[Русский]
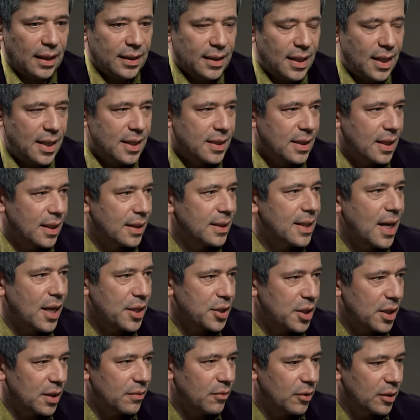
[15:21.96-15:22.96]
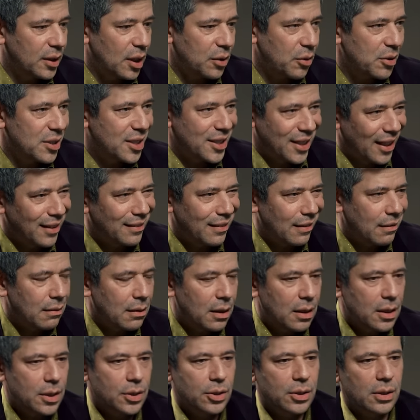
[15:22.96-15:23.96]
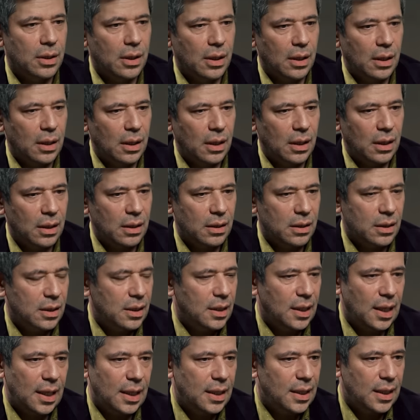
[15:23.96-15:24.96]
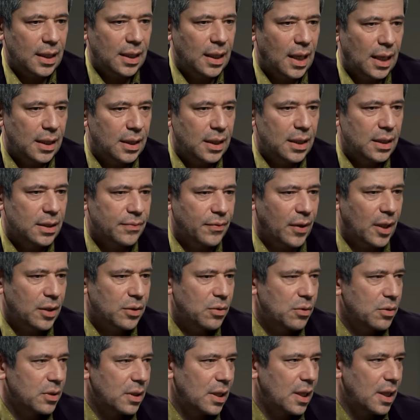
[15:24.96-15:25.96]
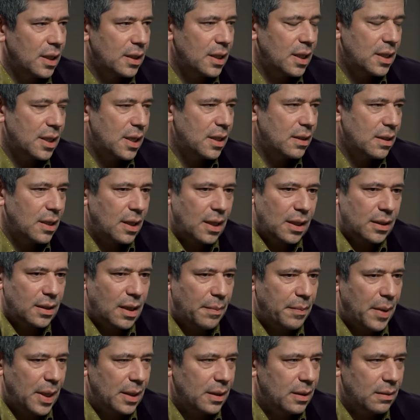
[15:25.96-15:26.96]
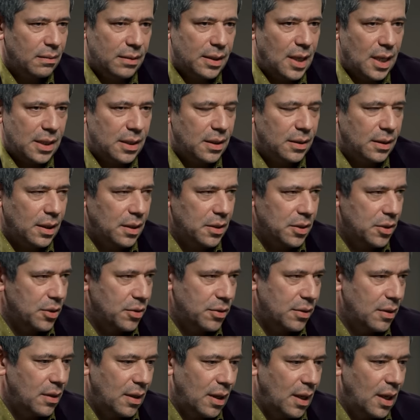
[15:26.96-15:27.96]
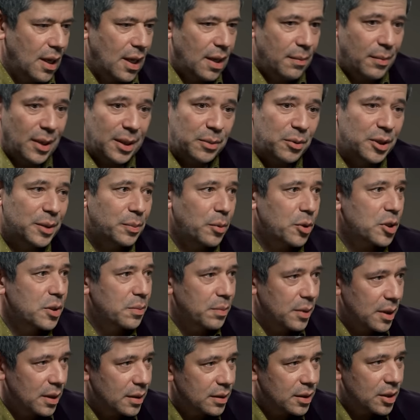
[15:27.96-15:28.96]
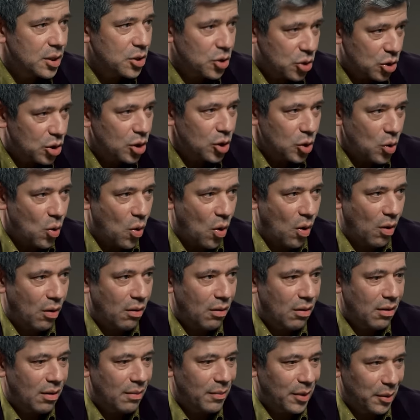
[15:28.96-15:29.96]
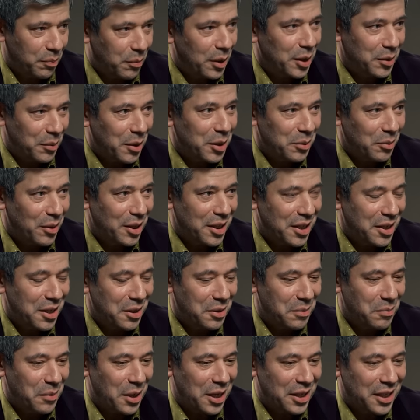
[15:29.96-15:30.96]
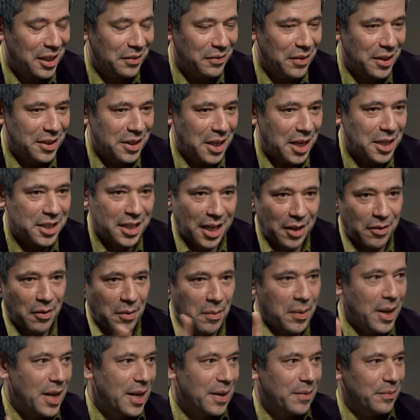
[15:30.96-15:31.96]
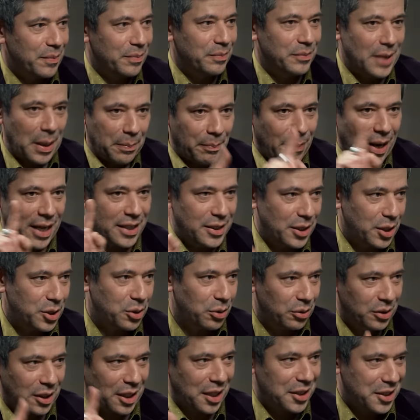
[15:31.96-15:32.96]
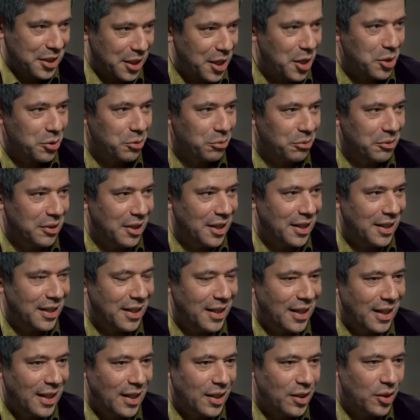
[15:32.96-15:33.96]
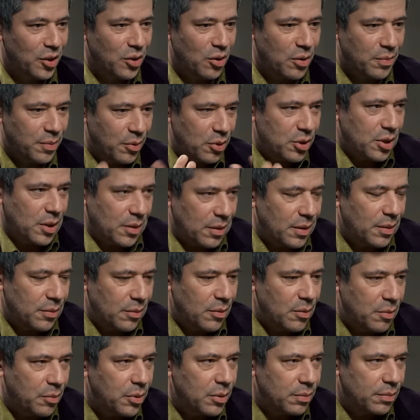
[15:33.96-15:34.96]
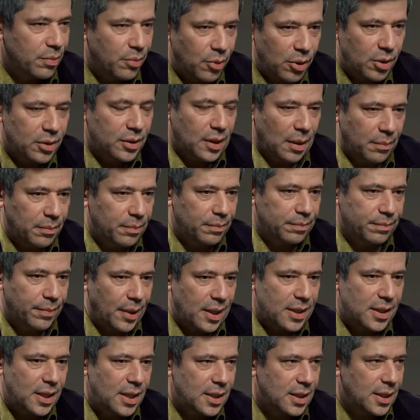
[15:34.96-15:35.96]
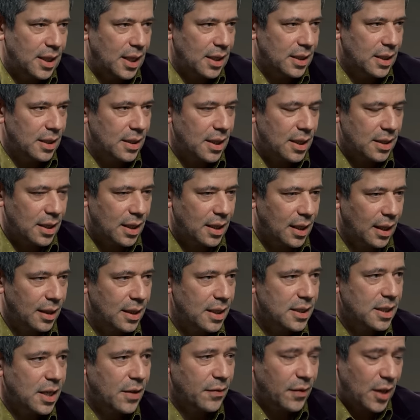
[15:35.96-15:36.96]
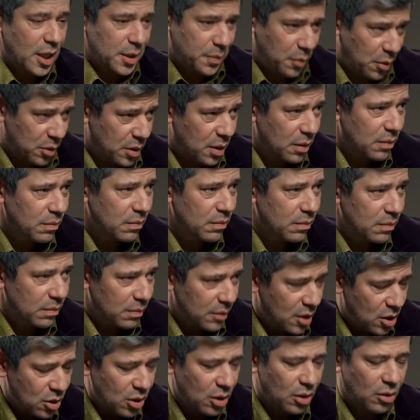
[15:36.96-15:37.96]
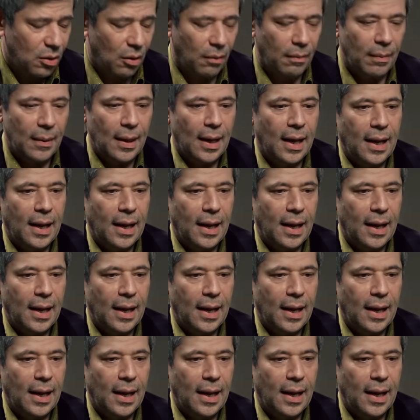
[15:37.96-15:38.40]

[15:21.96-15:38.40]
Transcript: английский, даже вот такой street English, э, знали один француз на, на, на 5-10 тысяч. Поэтому это просто было тяжело поэтому они не могли ответить. Они скорее вам на пальцах что-то расскажут, да, но потому что ему будет там произнести эти несколько английских фраз просто тяжело.